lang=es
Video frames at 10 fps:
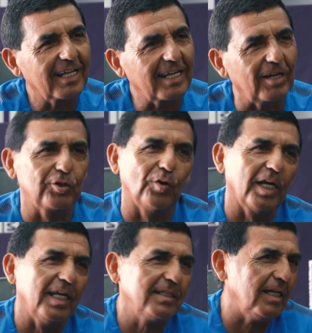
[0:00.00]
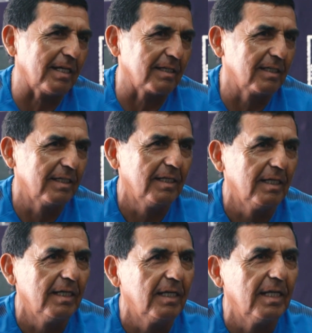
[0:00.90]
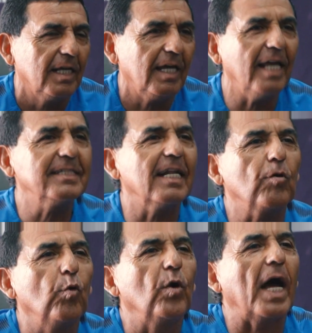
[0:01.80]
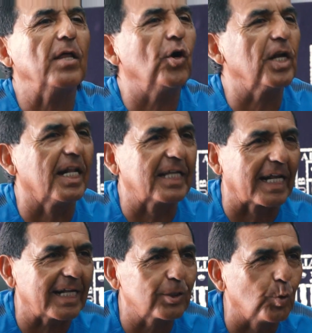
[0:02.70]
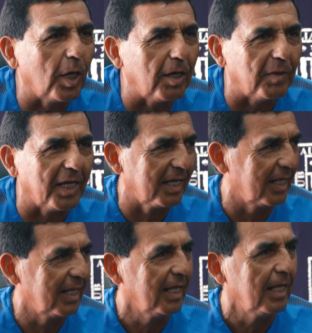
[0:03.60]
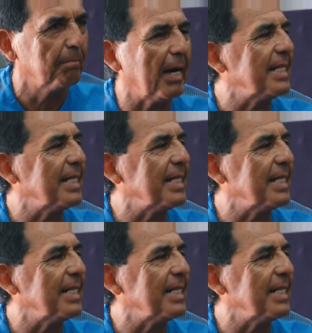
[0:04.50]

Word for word: que lo tengo que decir. Es el jugador el que resuelve. Más